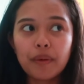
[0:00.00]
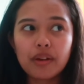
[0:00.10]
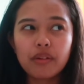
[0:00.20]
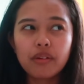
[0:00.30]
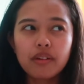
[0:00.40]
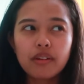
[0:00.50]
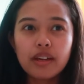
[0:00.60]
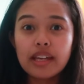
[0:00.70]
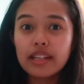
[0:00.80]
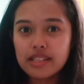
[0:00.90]
Pero,
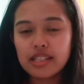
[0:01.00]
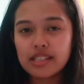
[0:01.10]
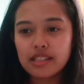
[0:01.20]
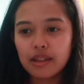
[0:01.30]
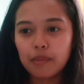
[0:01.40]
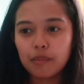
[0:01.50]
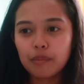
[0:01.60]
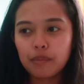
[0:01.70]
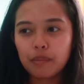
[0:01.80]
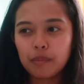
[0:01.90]
in the
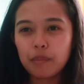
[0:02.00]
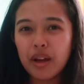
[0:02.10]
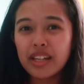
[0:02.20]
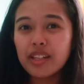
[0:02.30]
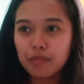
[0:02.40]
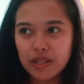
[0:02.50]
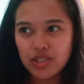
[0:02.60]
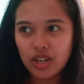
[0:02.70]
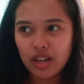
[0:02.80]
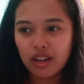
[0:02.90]
system, valid pa
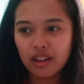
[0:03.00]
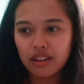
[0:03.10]
siya.